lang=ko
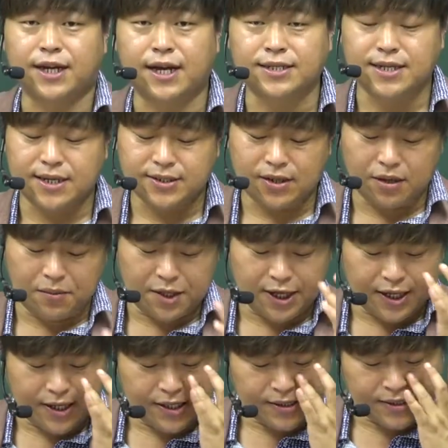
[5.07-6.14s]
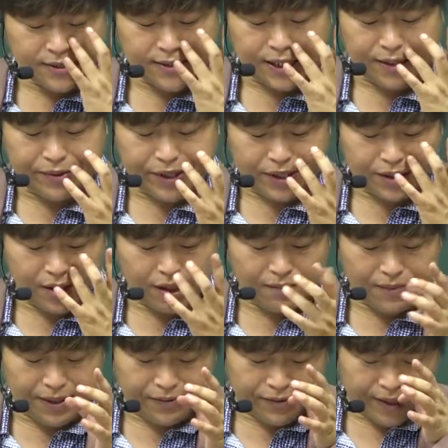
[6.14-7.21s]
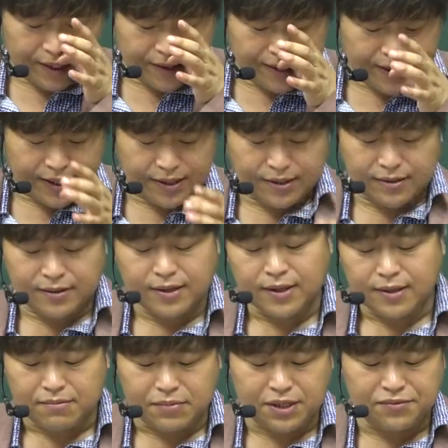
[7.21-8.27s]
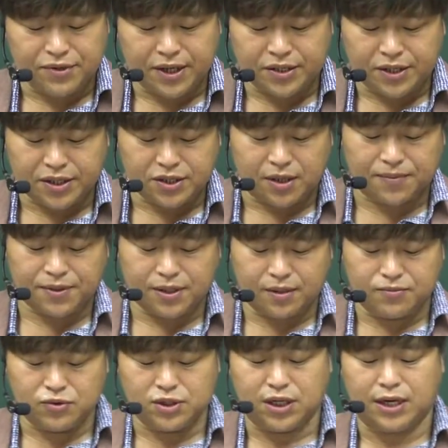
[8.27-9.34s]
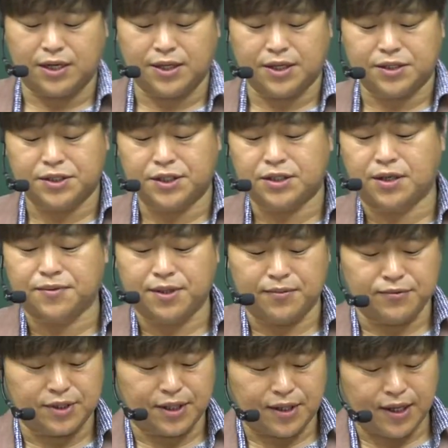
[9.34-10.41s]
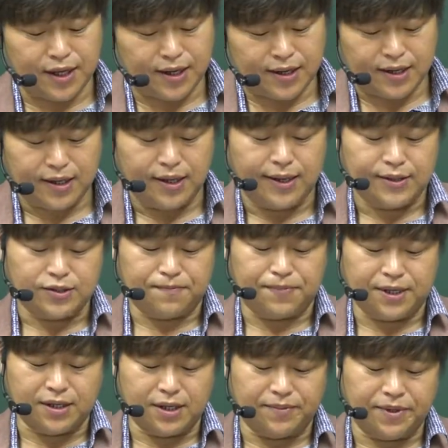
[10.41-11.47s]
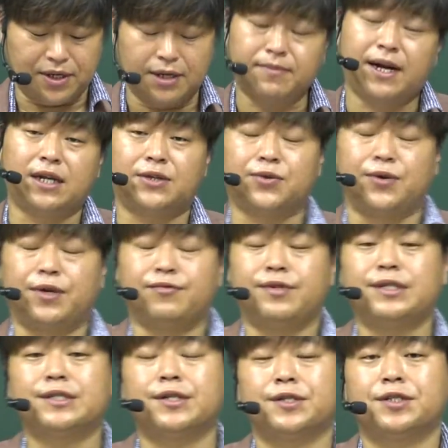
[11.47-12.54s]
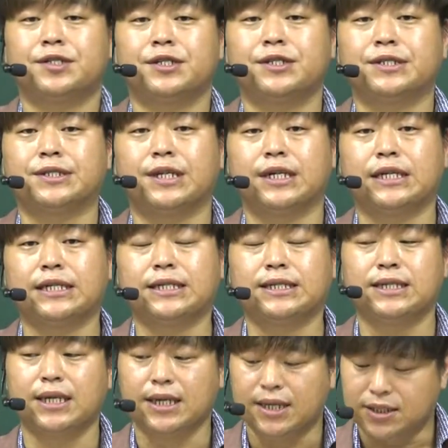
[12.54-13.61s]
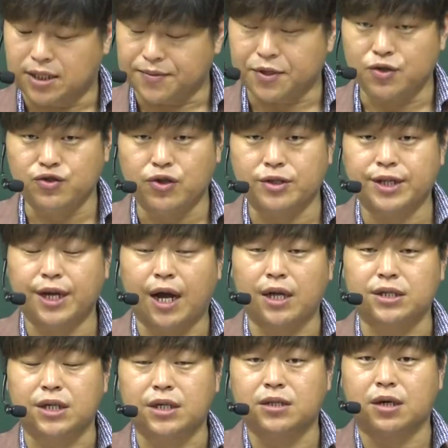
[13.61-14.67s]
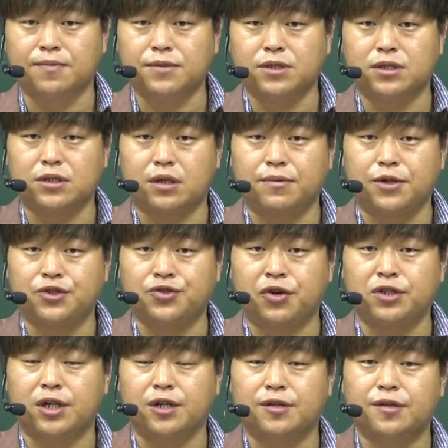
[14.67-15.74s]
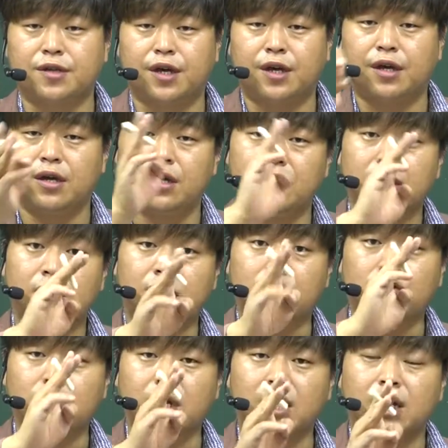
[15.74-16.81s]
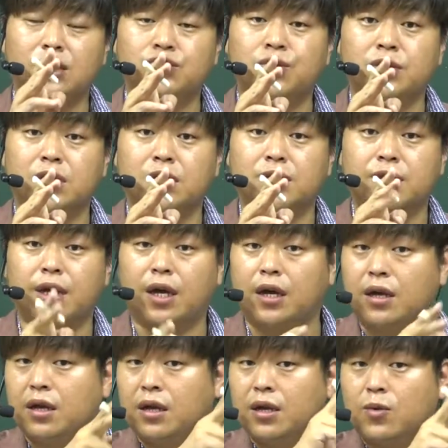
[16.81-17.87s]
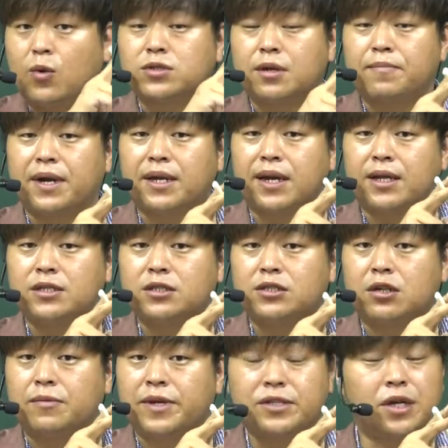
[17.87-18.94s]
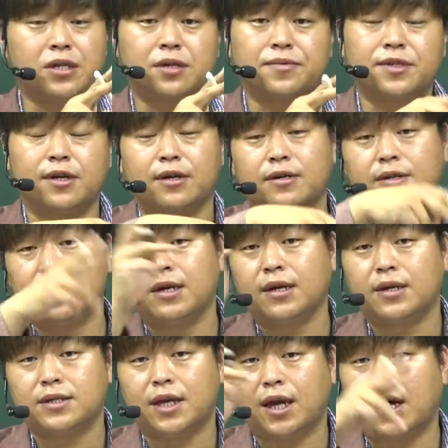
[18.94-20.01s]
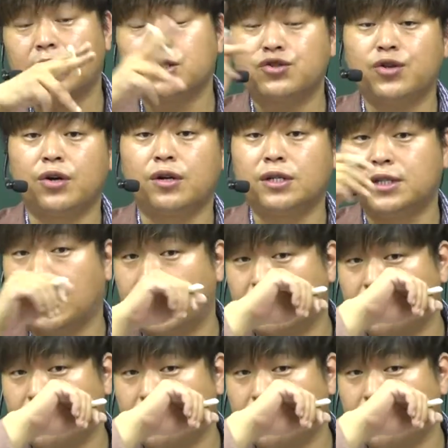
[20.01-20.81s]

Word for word: 강창성입니다. 자 이번엔요 미분 관련된 미분에서의 접선 문제 나왔네요. 그렇 접선 문제인데 좀 빙글빙글 많이 돌리고 있어. 그렇 그러니까 접선 유형 세 가지 접점이 주어질 때 기울기가 주어질 때 곡선 밖에 한 점에서의 접선 세 가지 유형을 잘